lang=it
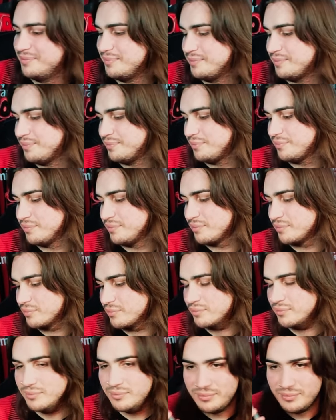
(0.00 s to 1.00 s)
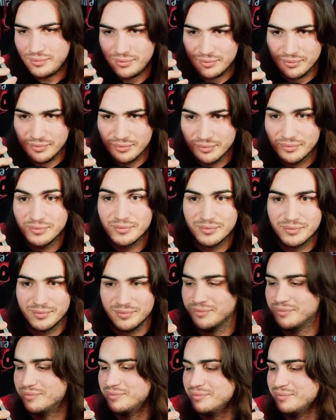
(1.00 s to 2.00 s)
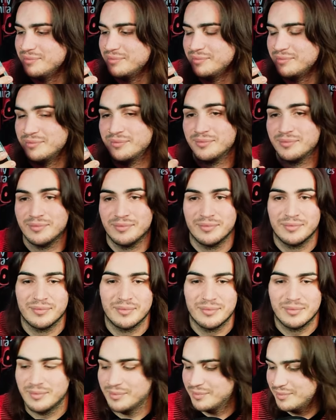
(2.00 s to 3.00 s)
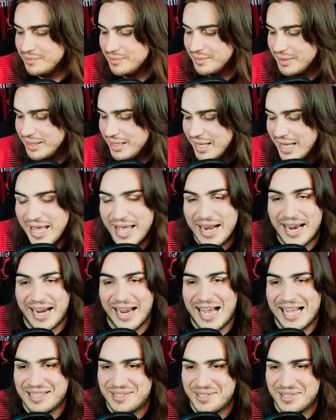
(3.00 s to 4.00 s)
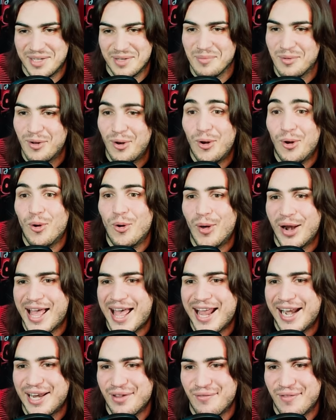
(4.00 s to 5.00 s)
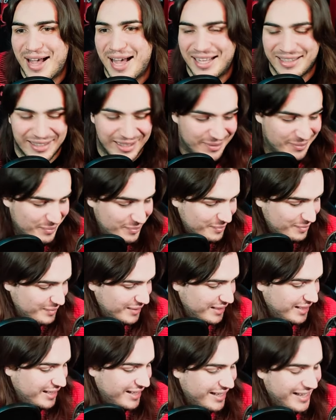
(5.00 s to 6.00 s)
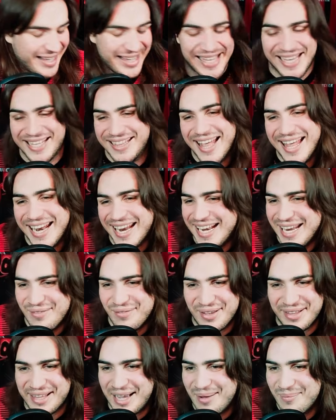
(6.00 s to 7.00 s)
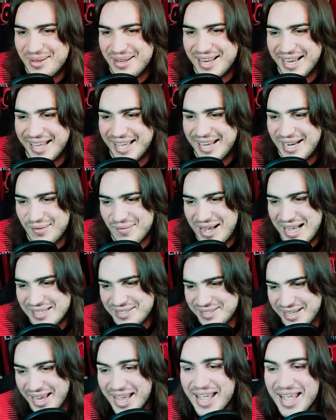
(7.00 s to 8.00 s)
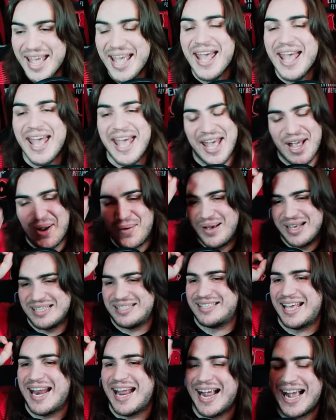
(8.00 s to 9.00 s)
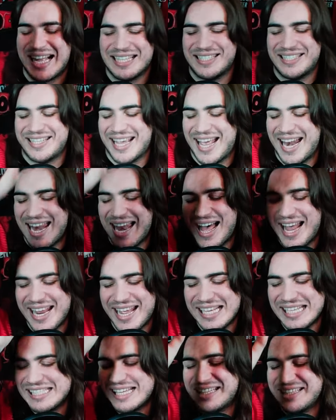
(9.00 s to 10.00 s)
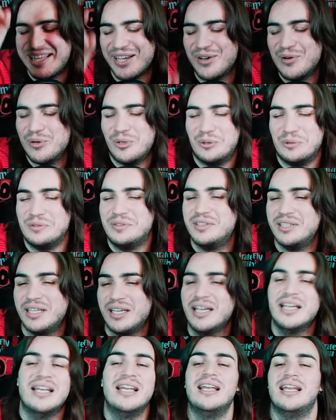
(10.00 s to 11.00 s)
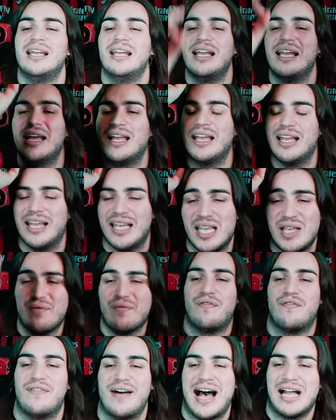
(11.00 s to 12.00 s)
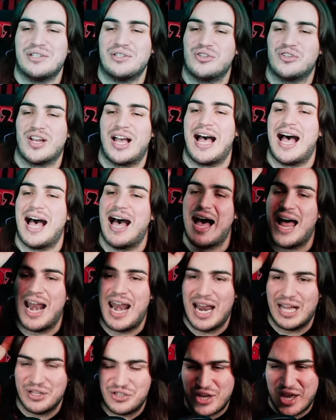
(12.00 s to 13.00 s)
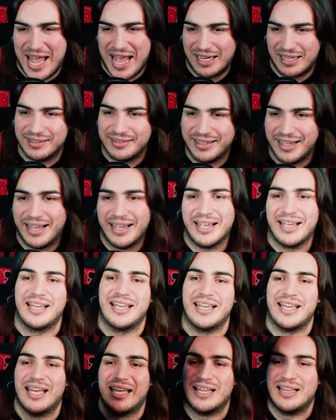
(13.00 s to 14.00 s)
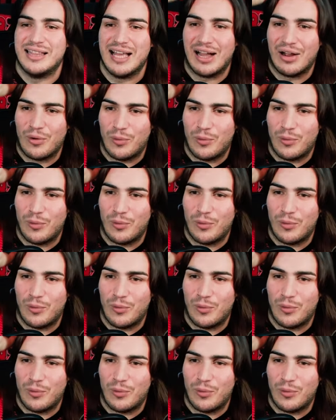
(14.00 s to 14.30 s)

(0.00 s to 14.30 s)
Perché è questo che ci meritiamo. Que- e ragazzi, l'ora è arrivata ed era inevitabile che arrivasse. E questa, ragazzi, è la resa dei conti in faccia alla gente che da